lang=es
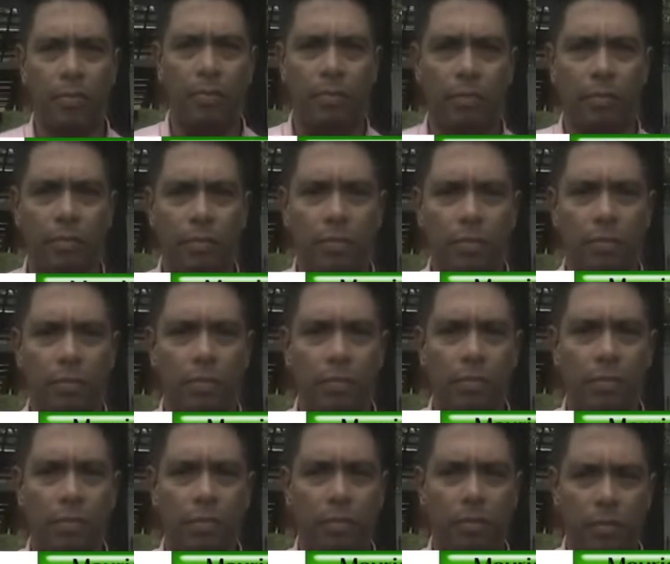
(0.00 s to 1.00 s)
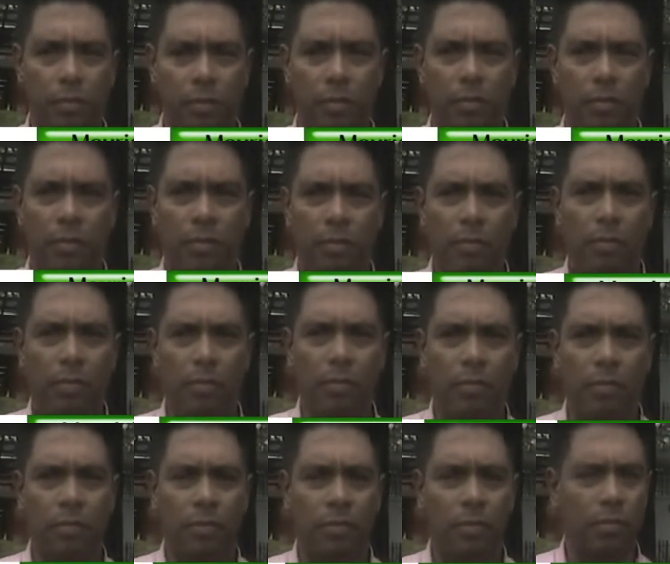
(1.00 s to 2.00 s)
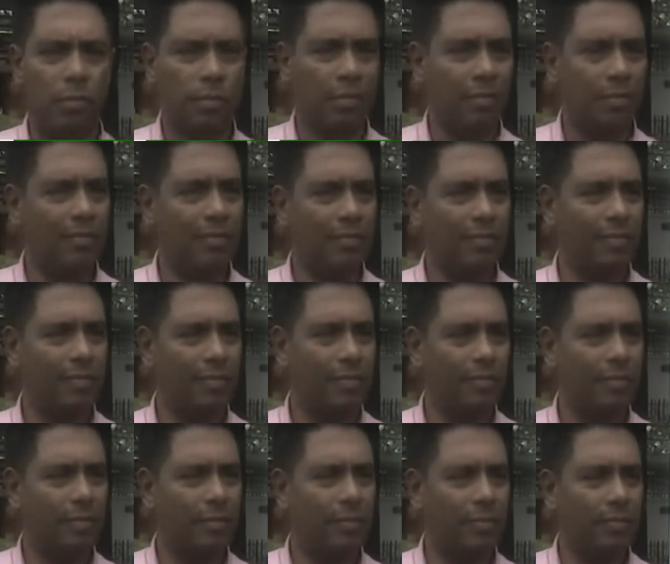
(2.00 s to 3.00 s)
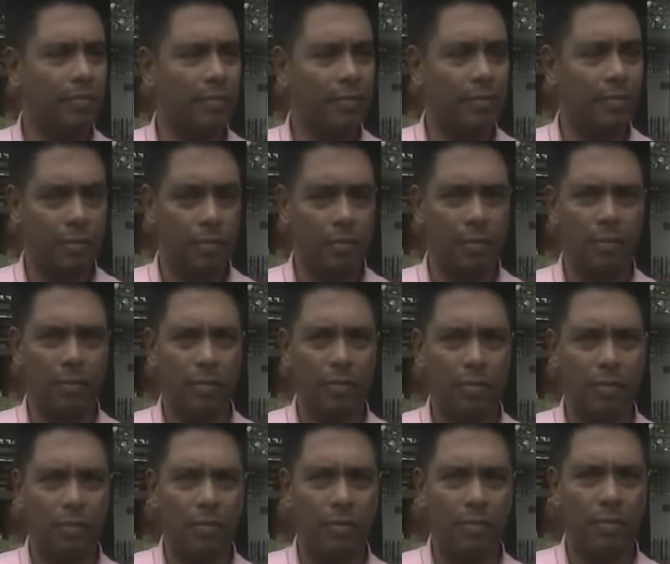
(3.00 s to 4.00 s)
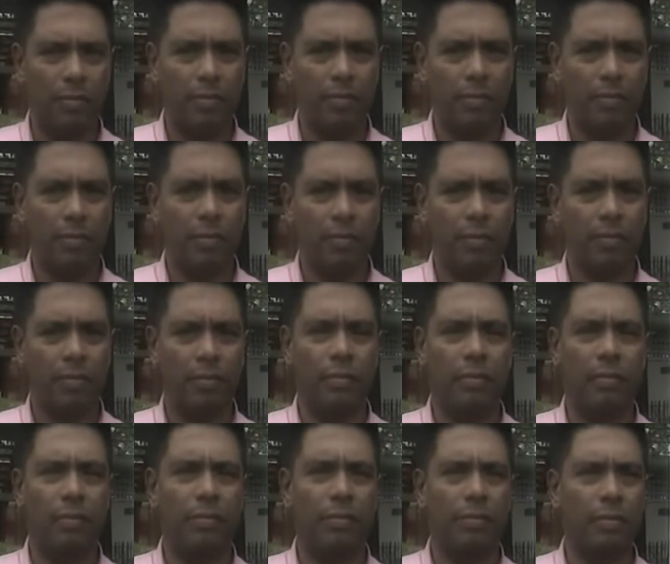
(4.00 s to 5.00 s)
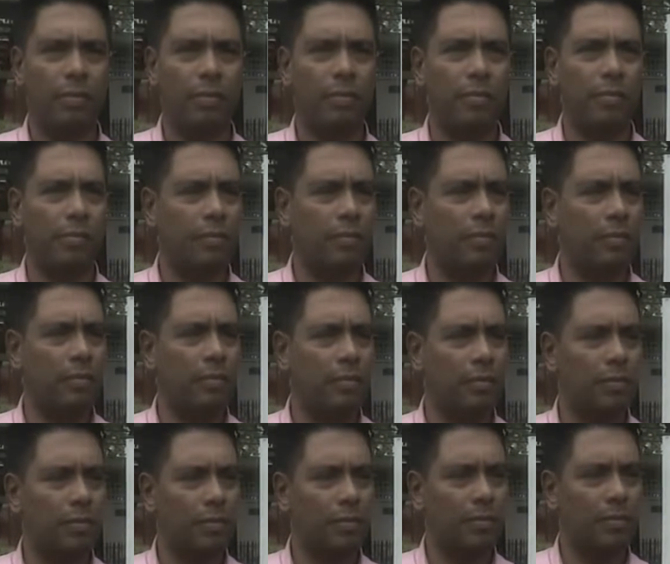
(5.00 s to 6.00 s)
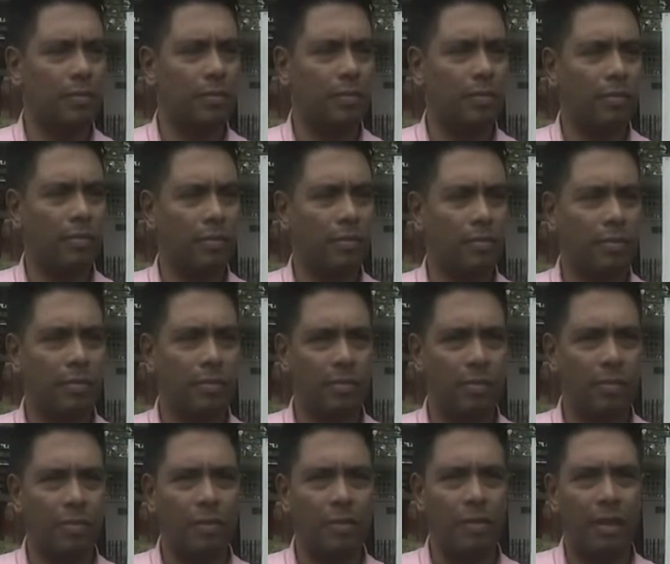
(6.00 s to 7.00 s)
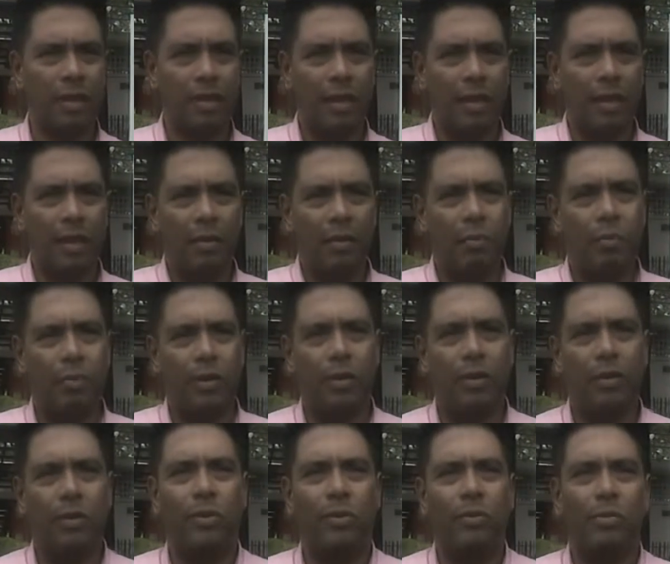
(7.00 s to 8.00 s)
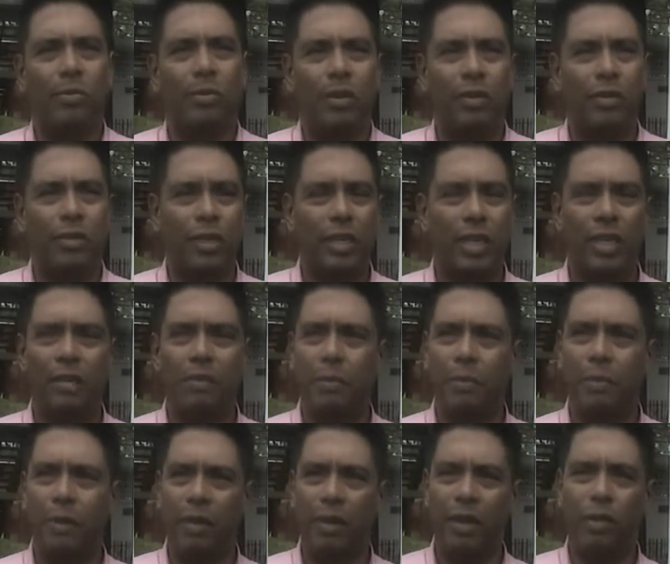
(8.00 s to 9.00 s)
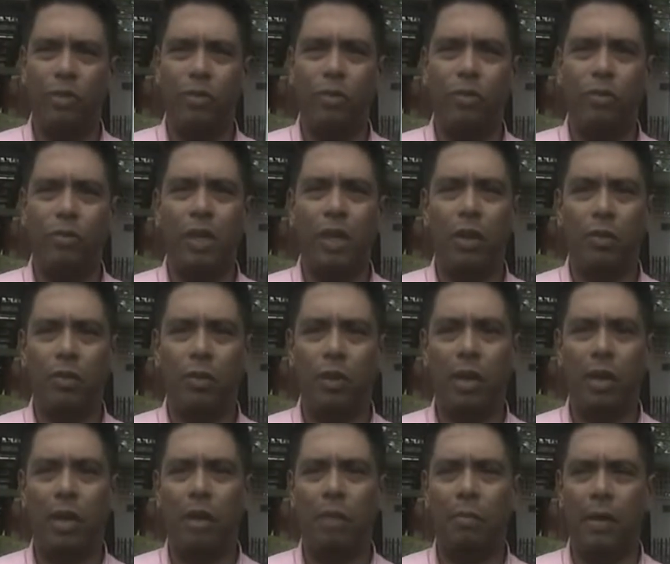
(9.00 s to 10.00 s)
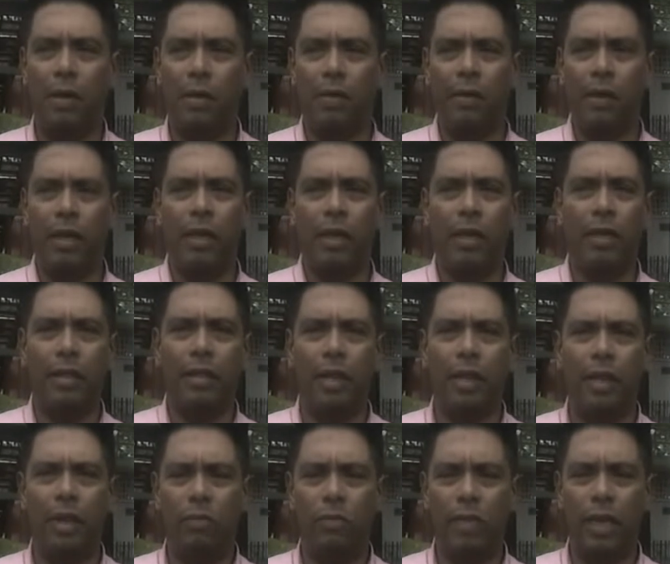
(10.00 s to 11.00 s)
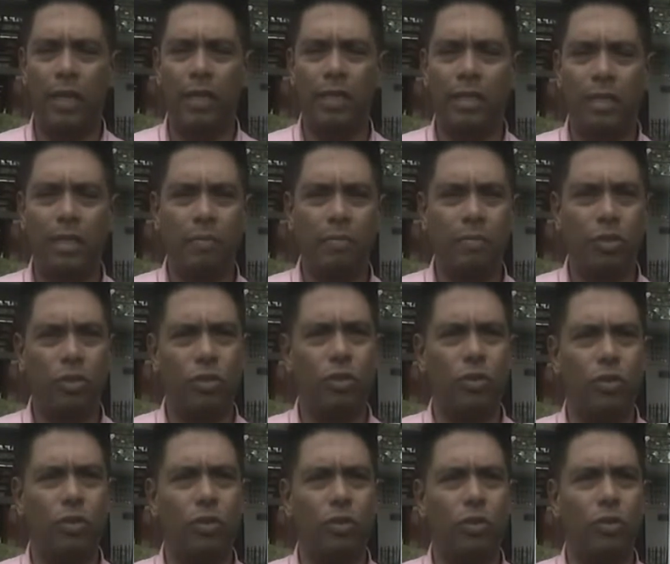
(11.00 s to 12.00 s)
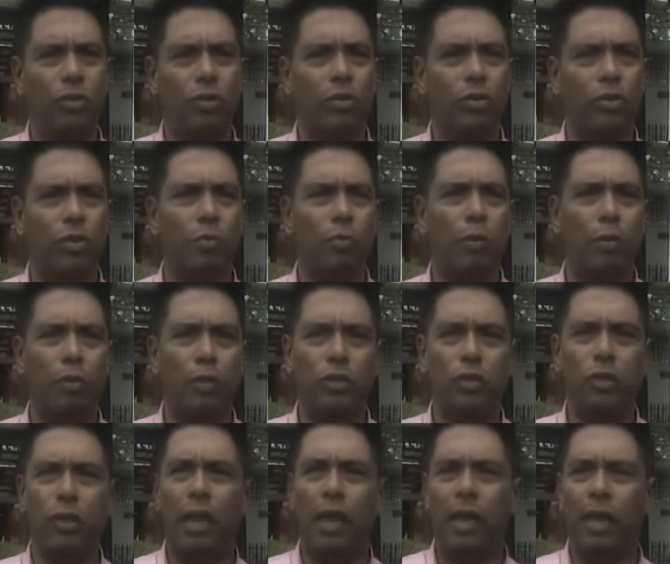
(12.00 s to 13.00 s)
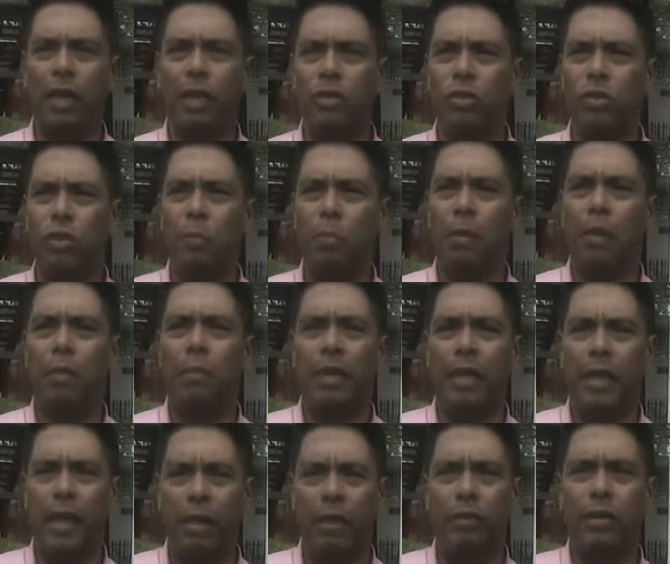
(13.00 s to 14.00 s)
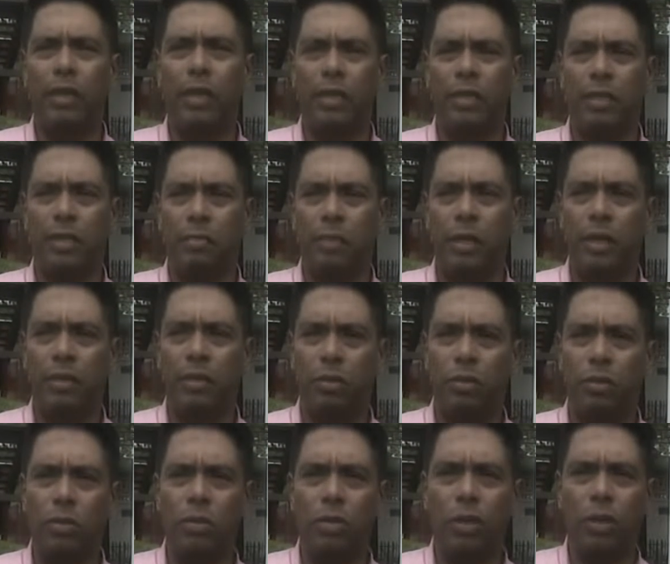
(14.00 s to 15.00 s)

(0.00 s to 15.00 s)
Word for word: y pues hablemos un poco para la comunidad palmirana y del mundo, ¿quién es mm, el doctor Mauricio Galán? Bueno, buenos días, primero que todo, un saludo a la amable teleaudiencia. Yo soy Mauricio Galán, soy palmirano de nacimiento,